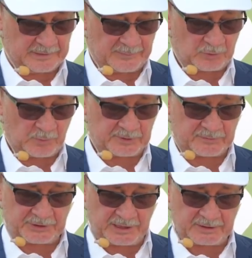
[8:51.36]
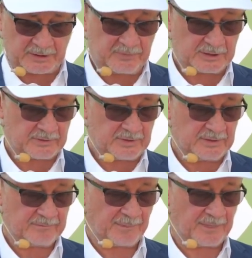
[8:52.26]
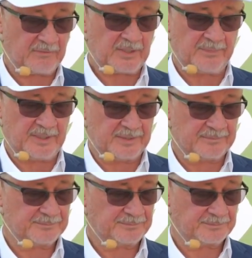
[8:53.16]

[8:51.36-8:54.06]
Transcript: способность отвечать на вызовы времени.